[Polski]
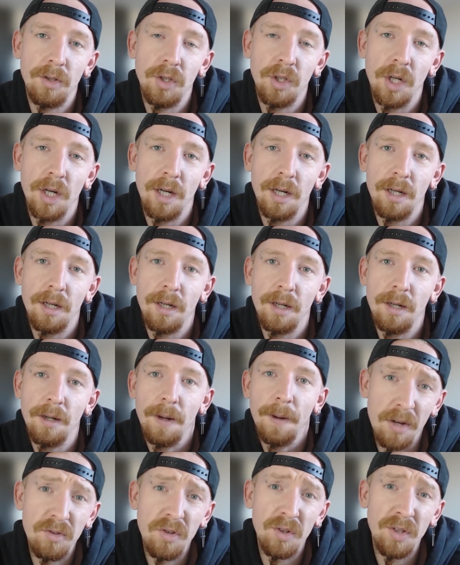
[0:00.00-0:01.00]
gdzie
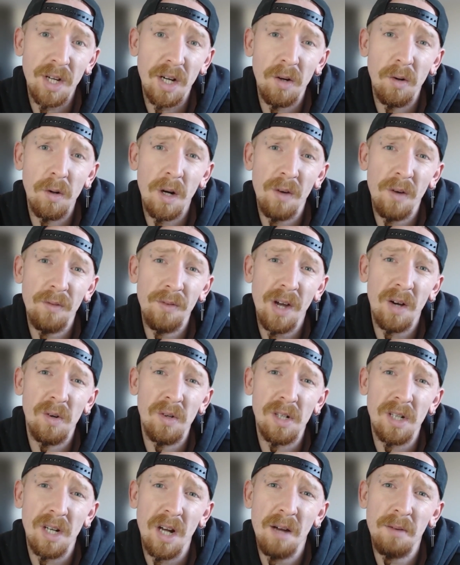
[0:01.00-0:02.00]
pierwszą taką grą, w
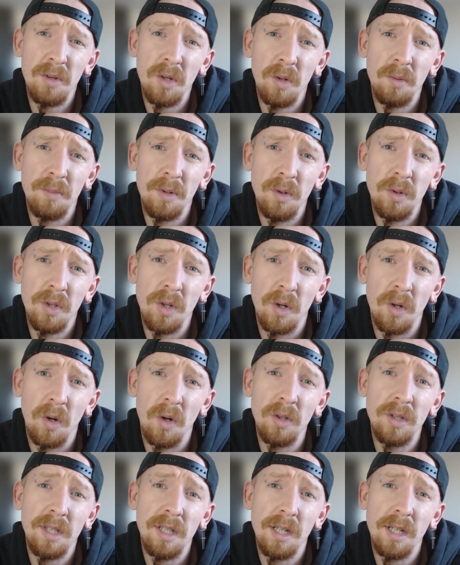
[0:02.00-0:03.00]
jaką grałem, to były to
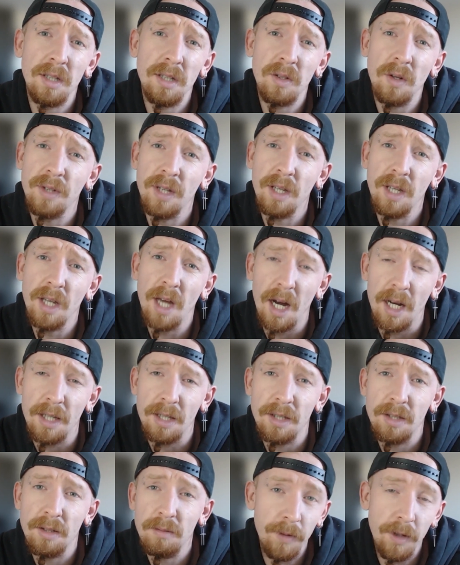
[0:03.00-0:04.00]
Continent of the
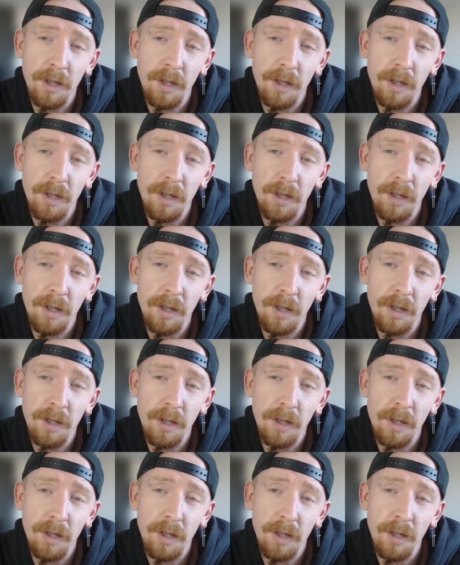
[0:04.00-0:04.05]
Night.